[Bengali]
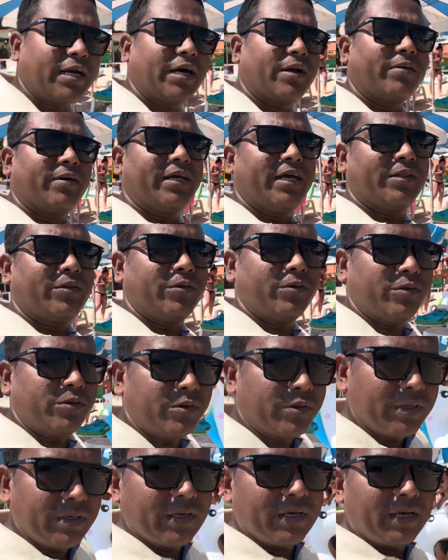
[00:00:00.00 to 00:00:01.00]
কারণে এত দূর
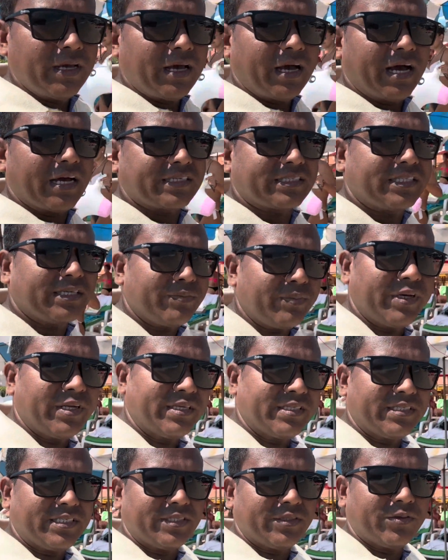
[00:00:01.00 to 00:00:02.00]
আসতে
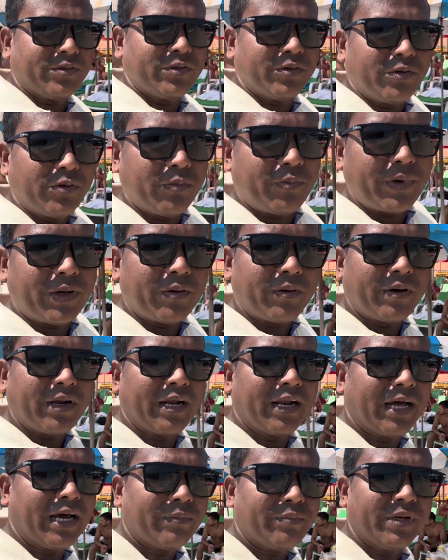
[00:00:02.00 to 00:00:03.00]
পেরেছি যদি অনুপ্রেরণা
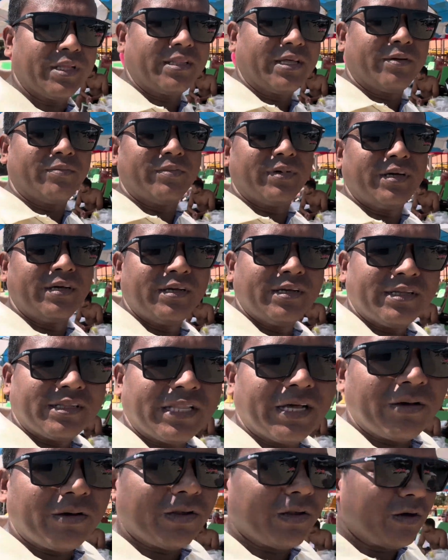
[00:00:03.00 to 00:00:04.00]
না পেতাম
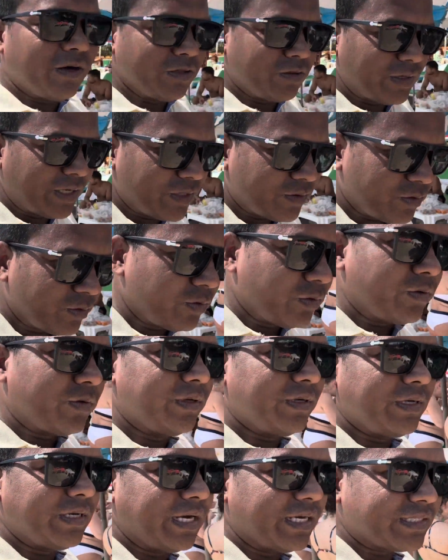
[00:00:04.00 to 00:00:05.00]
তাহলে হয়তো এত দূর
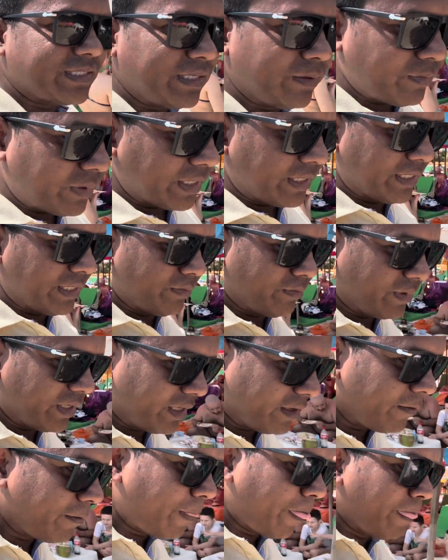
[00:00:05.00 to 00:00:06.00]
আসতে পারতাম না
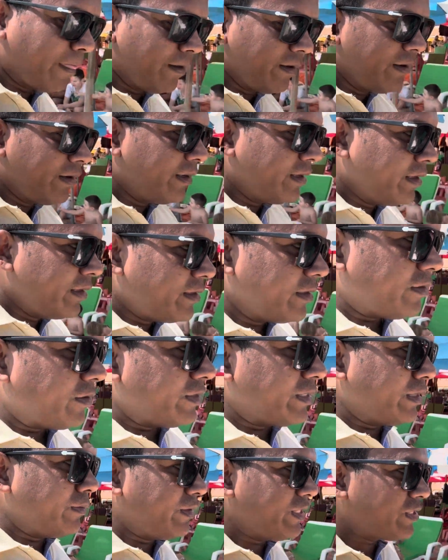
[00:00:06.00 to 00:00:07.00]
তো
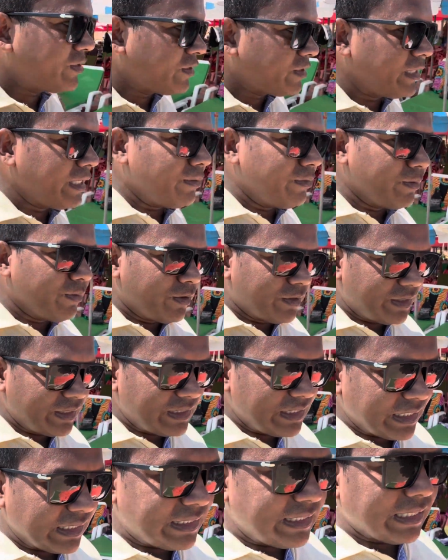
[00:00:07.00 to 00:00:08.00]
যে বিষয়টি আমি বলতে
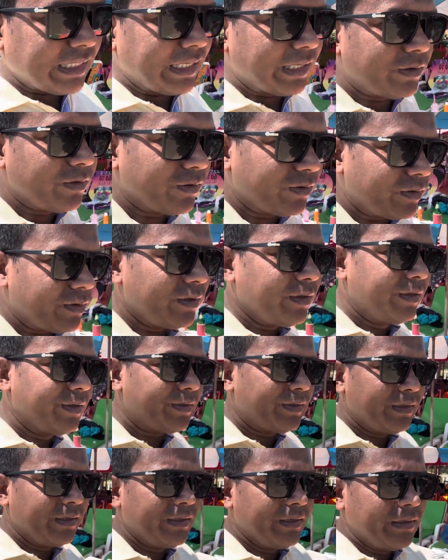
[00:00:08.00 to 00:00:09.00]
চাচ্ছি দেখুন
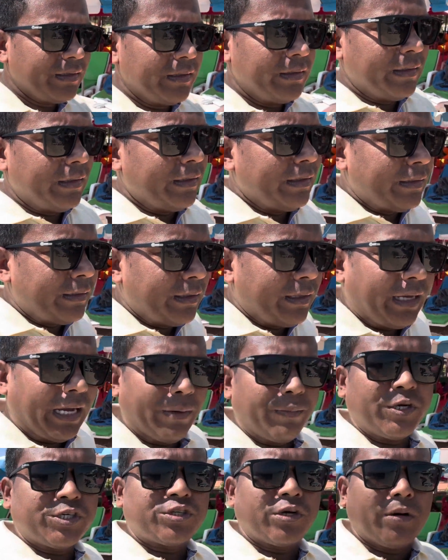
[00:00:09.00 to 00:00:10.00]

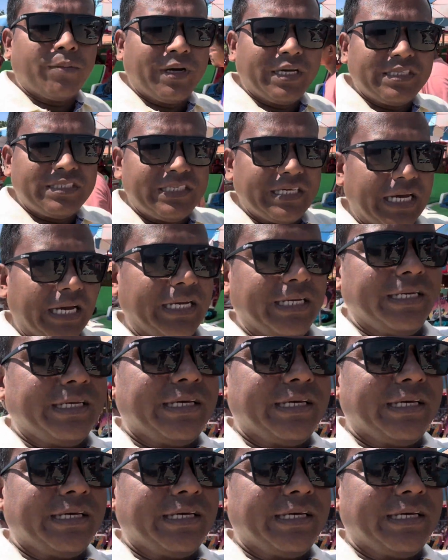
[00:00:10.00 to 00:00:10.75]
আমরা সবাই চাই